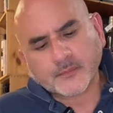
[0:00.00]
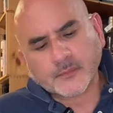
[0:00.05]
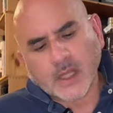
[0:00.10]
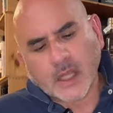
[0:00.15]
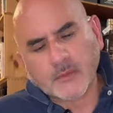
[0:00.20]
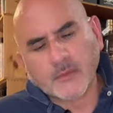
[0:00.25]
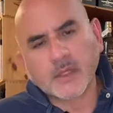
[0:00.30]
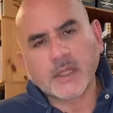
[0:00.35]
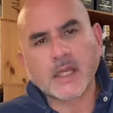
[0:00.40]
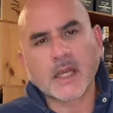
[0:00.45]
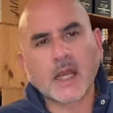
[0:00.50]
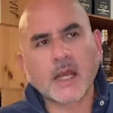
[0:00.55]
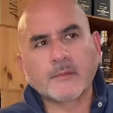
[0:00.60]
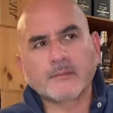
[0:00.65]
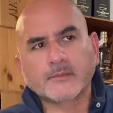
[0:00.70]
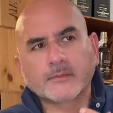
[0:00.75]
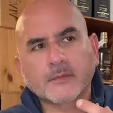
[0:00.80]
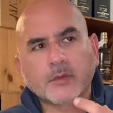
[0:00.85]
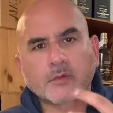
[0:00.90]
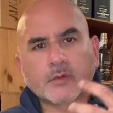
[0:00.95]
e quindi ha
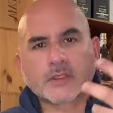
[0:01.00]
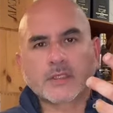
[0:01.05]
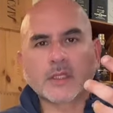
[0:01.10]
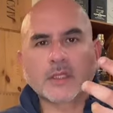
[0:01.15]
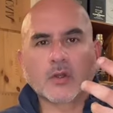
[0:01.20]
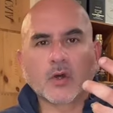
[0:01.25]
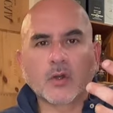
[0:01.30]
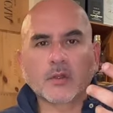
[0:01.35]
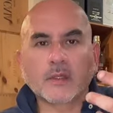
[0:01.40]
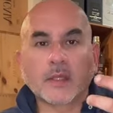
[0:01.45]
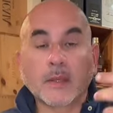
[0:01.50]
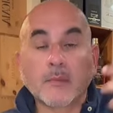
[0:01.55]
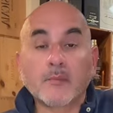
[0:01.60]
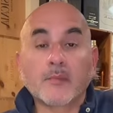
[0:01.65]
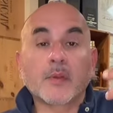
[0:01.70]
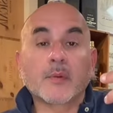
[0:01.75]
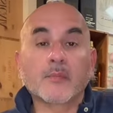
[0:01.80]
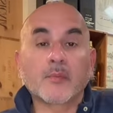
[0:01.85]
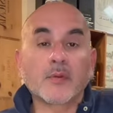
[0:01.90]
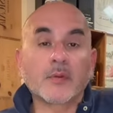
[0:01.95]
queste note
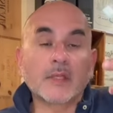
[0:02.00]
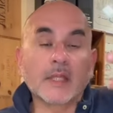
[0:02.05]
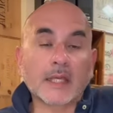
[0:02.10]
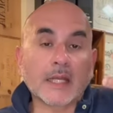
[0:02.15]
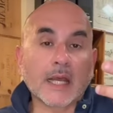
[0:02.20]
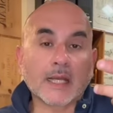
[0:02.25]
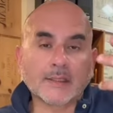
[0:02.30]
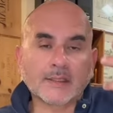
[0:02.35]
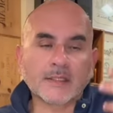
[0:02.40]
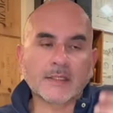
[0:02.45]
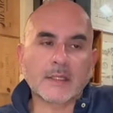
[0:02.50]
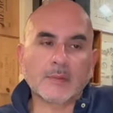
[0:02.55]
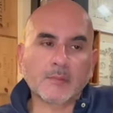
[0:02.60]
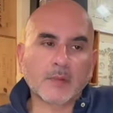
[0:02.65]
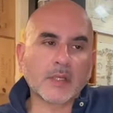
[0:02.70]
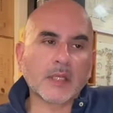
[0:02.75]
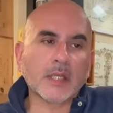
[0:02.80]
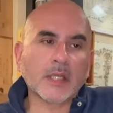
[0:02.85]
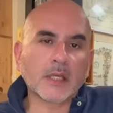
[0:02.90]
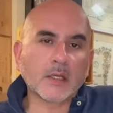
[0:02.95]
preponderanti
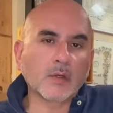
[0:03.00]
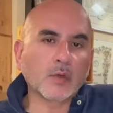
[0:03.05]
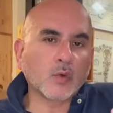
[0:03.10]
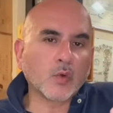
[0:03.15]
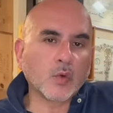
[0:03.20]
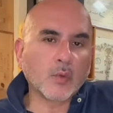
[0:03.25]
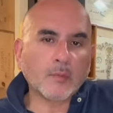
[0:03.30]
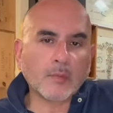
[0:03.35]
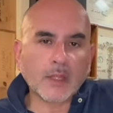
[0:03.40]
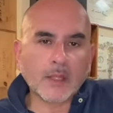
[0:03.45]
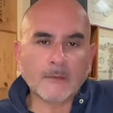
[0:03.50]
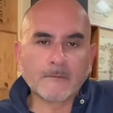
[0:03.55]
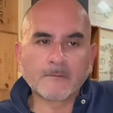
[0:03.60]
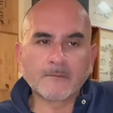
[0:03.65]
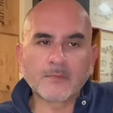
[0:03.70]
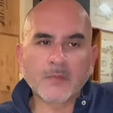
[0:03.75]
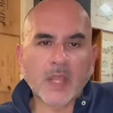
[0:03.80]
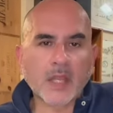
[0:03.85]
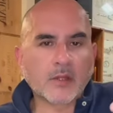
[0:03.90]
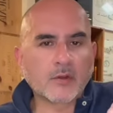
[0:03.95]
sempre di agrumi
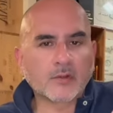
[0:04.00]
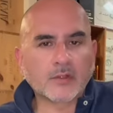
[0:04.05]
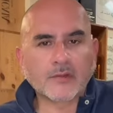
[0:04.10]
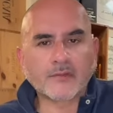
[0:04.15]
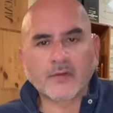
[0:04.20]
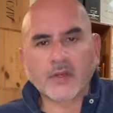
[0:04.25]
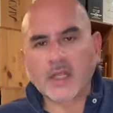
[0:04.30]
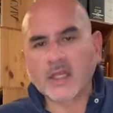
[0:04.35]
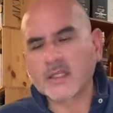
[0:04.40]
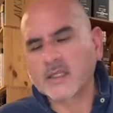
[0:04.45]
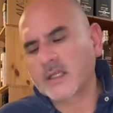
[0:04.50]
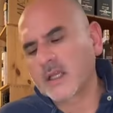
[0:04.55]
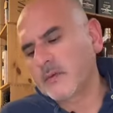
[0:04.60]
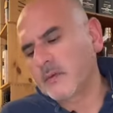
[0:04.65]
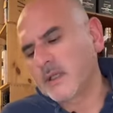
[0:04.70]
e note fresche.